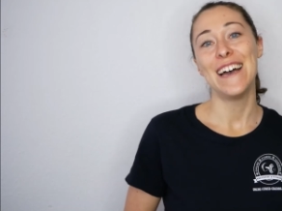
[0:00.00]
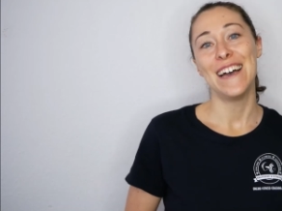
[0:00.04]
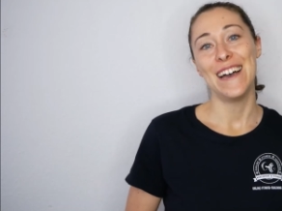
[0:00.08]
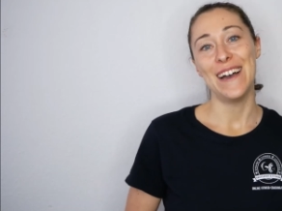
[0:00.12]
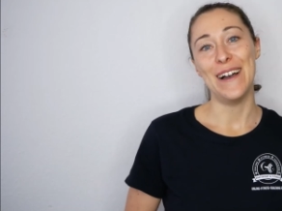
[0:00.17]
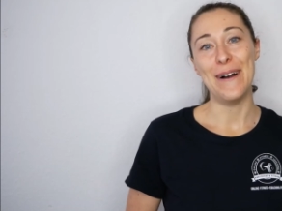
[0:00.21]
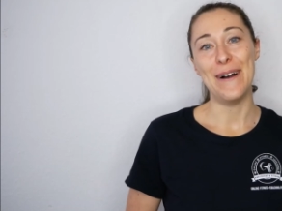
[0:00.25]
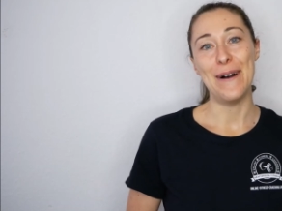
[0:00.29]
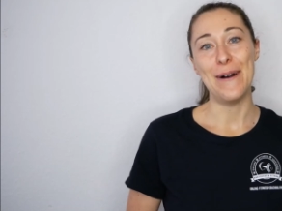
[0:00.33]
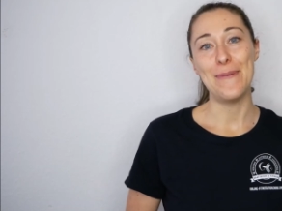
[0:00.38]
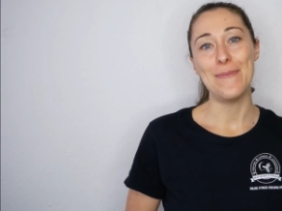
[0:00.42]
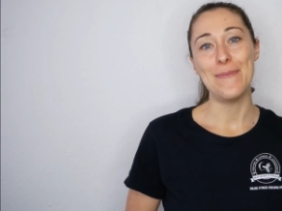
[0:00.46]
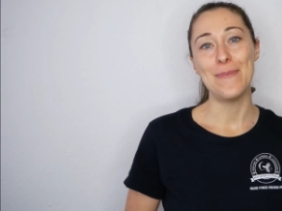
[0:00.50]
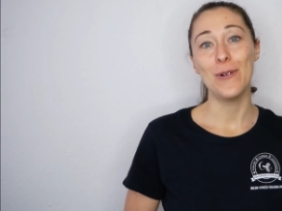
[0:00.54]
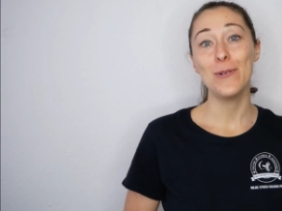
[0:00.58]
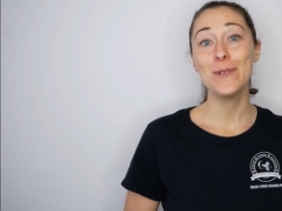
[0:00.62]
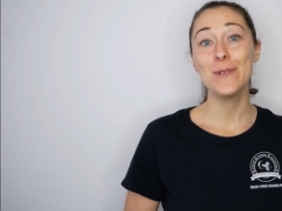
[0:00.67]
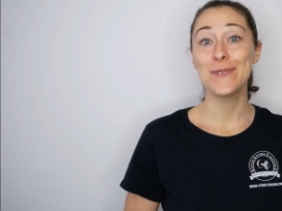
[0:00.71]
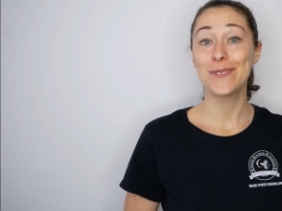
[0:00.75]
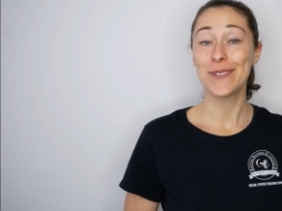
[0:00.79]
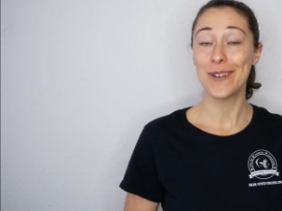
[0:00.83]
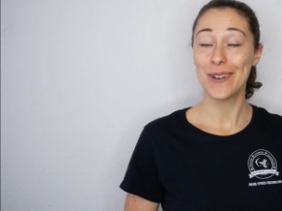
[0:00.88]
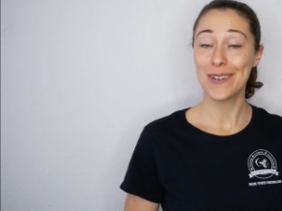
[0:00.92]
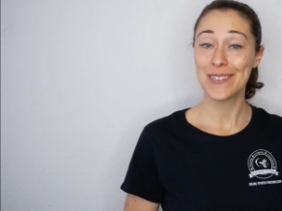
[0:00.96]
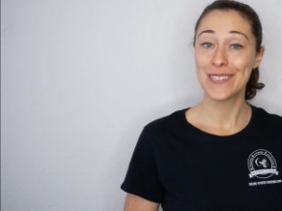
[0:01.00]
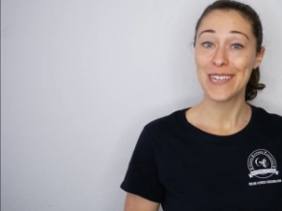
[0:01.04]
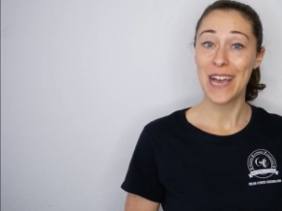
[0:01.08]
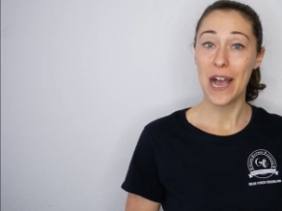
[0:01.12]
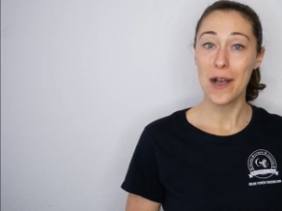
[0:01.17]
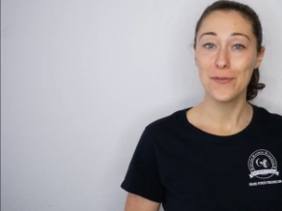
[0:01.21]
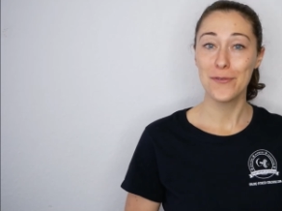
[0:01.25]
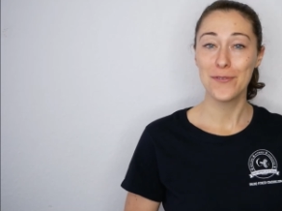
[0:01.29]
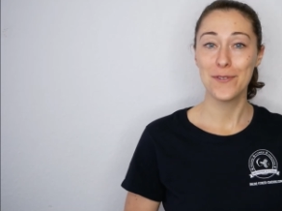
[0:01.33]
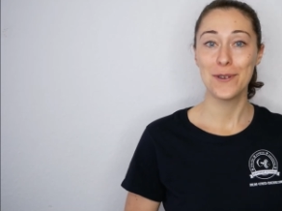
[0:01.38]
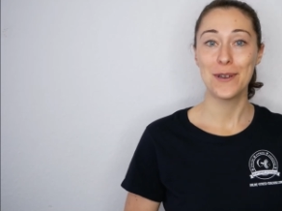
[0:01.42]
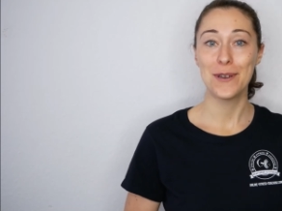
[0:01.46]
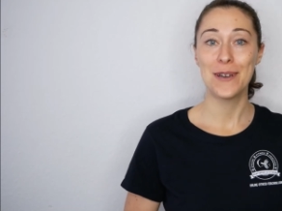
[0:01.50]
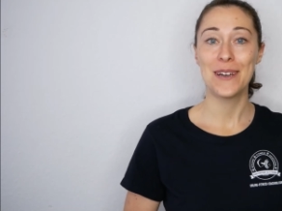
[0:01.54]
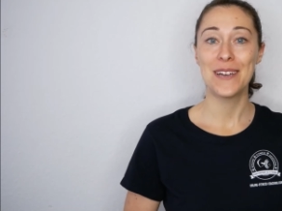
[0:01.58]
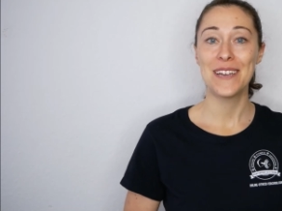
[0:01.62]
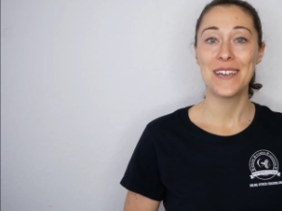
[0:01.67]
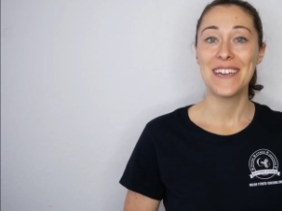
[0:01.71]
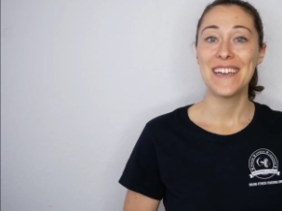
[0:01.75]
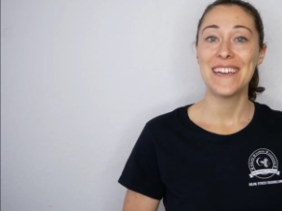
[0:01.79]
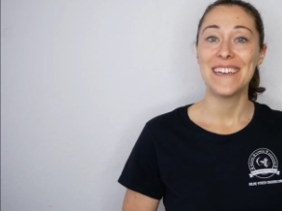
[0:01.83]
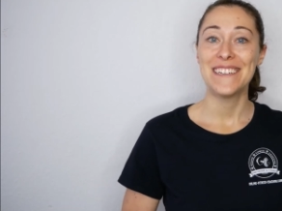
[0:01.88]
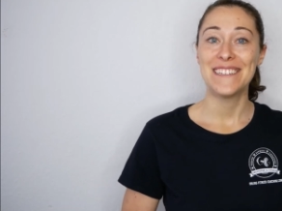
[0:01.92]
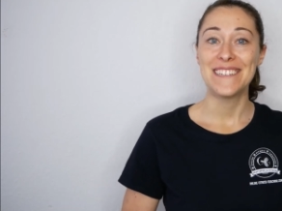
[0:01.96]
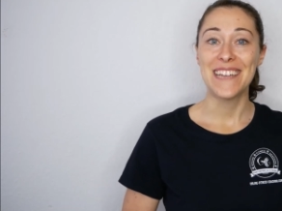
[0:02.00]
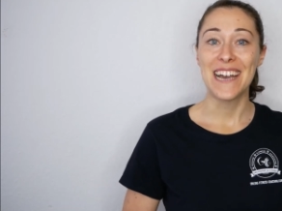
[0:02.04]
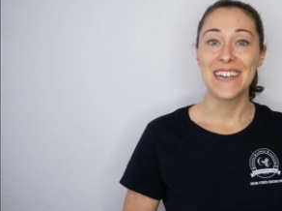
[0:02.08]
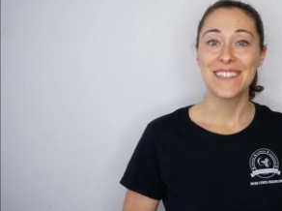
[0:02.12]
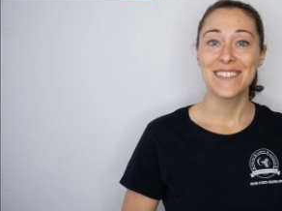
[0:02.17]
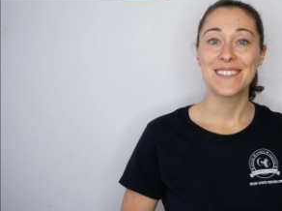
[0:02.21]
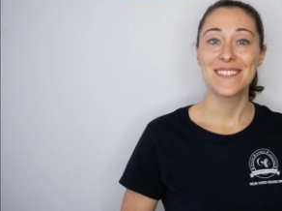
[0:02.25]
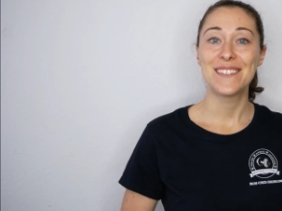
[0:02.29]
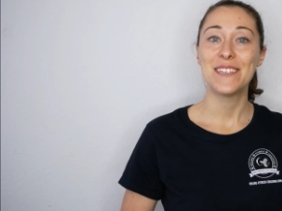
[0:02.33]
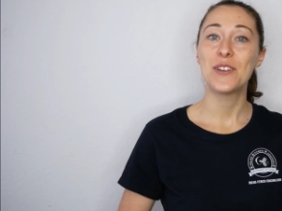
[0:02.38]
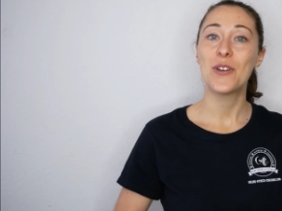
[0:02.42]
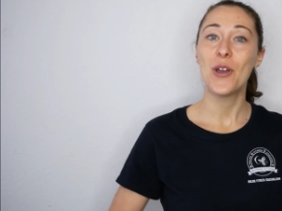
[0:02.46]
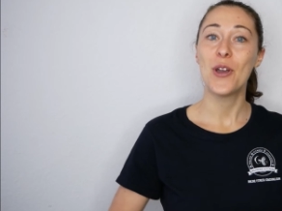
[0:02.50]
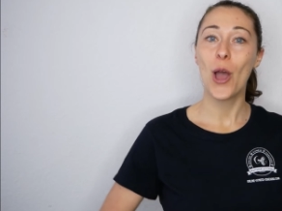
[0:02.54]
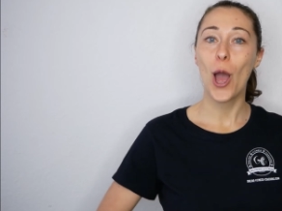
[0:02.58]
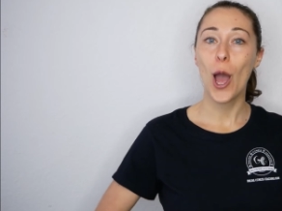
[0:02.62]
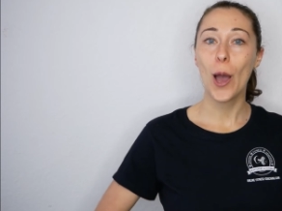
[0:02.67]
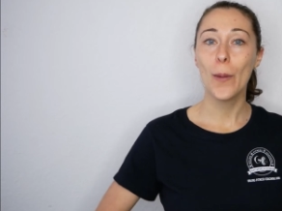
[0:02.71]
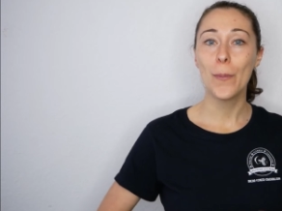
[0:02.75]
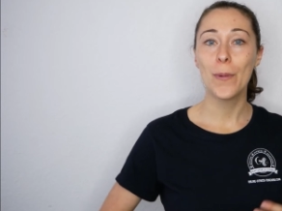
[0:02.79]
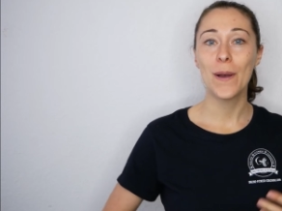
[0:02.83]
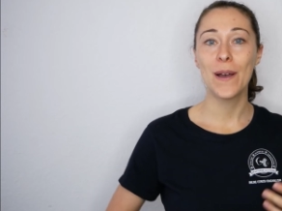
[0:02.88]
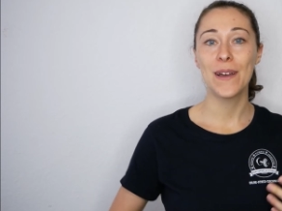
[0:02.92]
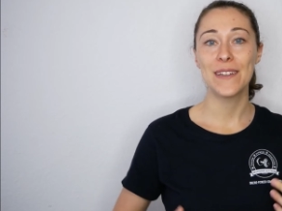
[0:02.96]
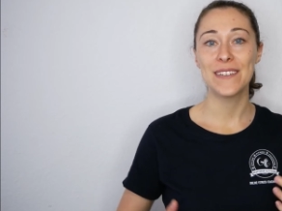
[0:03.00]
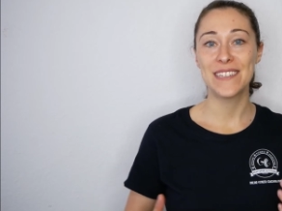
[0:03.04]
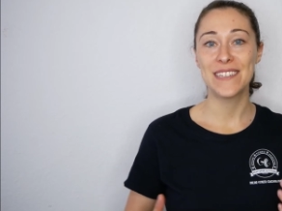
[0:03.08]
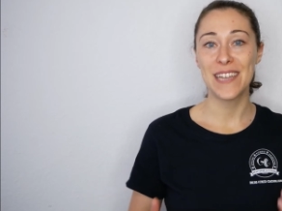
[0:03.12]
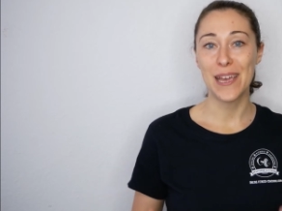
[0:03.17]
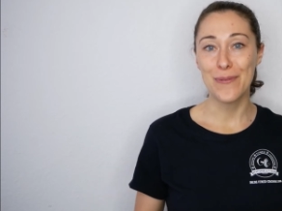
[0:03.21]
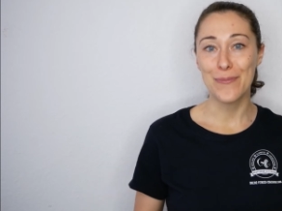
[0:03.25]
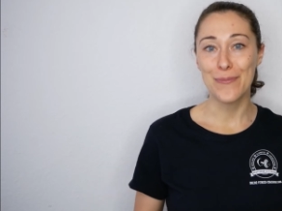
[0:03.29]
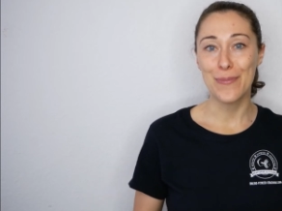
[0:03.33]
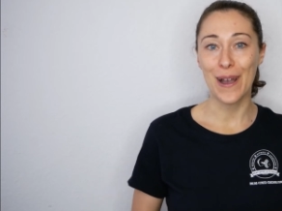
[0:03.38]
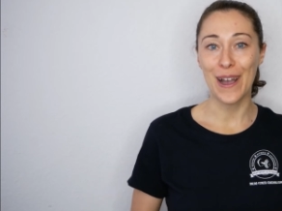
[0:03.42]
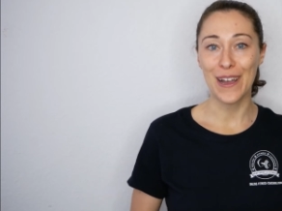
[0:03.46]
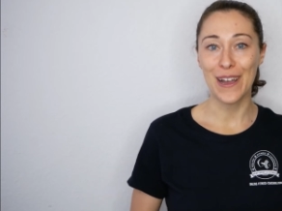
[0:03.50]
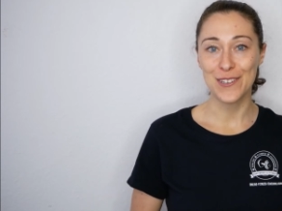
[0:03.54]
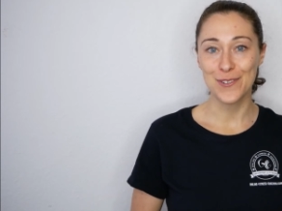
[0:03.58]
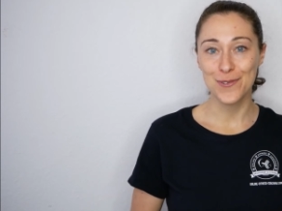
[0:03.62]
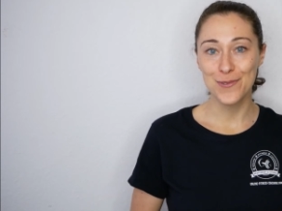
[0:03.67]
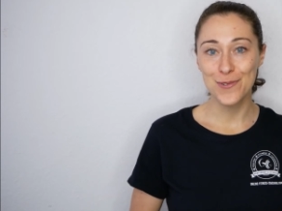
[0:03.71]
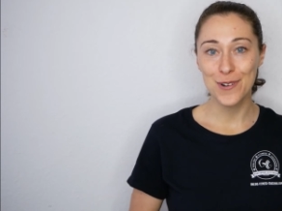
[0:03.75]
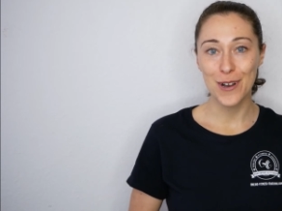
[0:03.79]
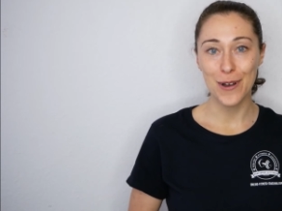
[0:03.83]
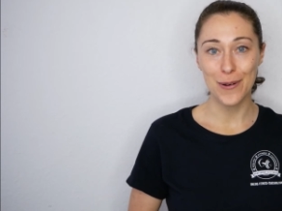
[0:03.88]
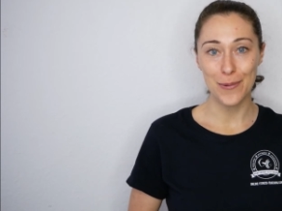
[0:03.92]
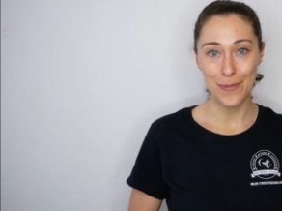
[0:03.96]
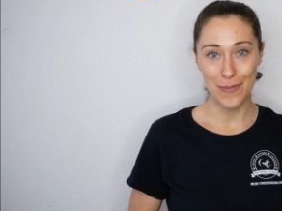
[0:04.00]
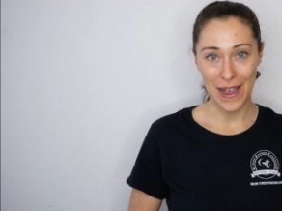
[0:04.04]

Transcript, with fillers: ähm, und sorgt dafür, dass die Körpertemperatur